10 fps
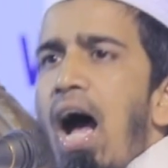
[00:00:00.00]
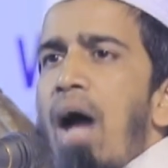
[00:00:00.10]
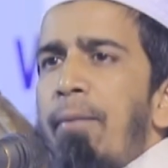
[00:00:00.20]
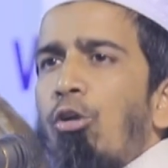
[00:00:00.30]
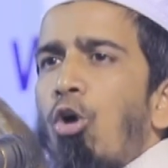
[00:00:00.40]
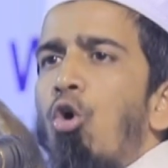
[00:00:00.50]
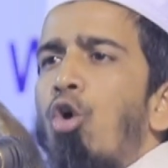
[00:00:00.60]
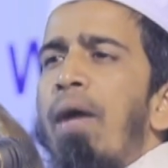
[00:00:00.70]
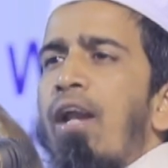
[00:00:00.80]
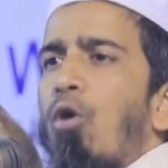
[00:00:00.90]
আমি তো
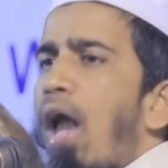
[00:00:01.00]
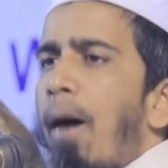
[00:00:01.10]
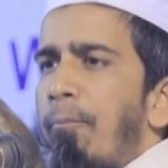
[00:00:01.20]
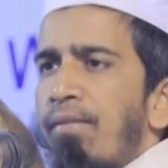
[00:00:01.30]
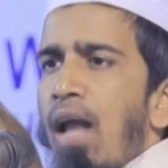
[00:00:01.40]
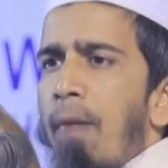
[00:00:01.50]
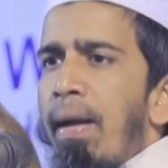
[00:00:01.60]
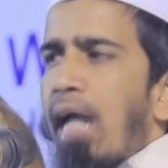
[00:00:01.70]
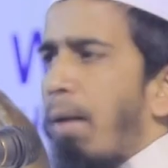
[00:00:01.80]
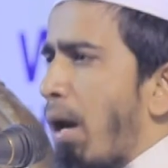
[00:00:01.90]
হুকুমের গোলাম
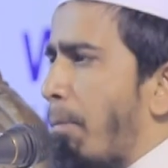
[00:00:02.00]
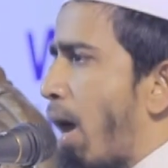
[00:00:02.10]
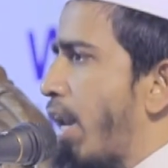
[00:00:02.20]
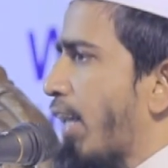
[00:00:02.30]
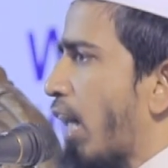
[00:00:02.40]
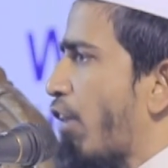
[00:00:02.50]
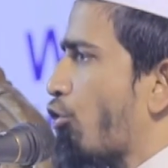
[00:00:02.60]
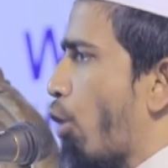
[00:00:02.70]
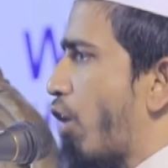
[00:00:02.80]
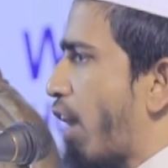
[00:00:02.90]
আমাকে আমার মালিক আদেশ
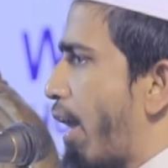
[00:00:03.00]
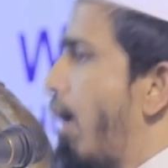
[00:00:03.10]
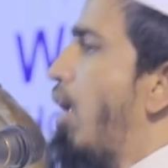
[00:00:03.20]
করেছেন